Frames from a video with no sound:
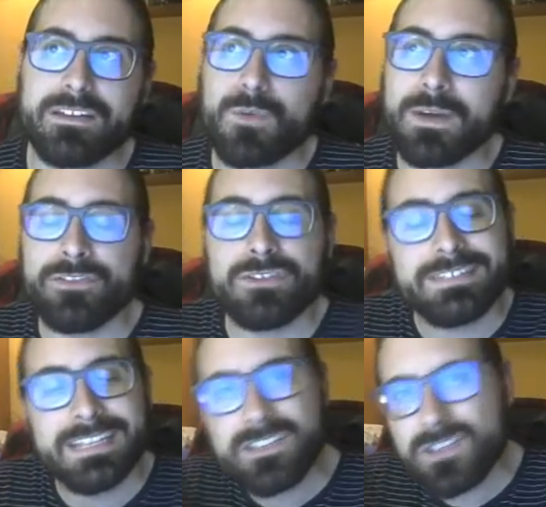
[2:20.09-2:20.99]
cuando
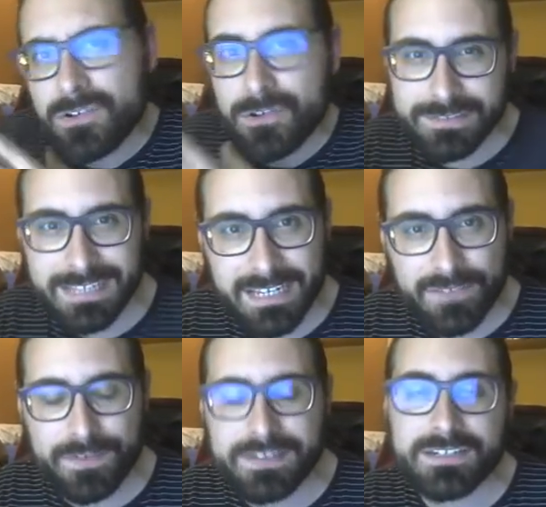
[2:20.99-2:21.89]
estén todos los tanques
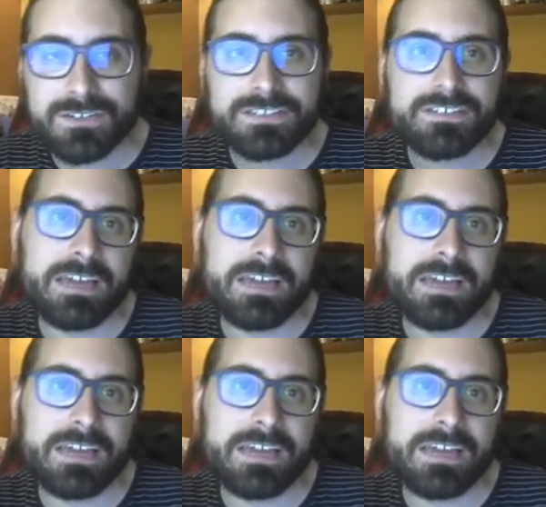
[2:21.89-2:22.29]
físicos,